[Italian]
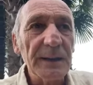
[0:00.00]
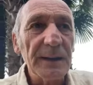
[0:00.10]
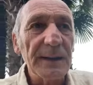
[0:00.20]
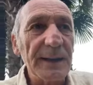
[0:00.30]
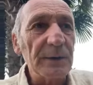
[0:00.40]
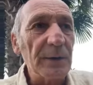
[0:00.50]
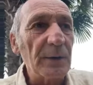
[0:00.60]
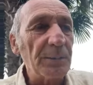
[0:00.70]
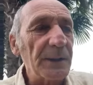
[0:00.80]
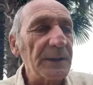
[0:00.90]
il grado di
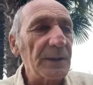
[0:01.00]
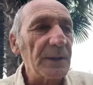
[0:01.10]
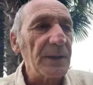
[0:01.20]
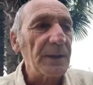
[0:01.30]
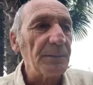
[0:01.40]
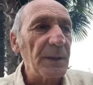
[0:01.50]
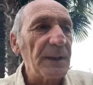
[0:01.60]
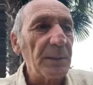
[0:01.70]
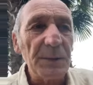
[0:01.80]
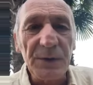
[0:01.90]
compassione per
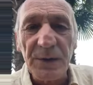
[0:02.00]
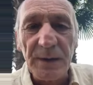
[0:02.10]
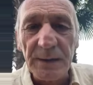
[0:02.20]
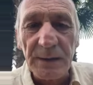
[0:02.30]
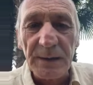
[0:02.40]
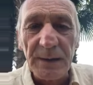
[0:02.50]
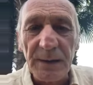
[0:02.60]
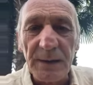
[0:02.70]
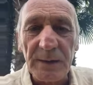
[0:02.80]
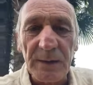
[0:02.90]
gli amici che ti
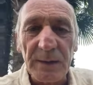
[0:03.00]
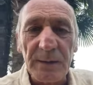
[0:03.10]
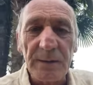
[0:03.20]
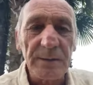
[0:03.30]
scherniscono,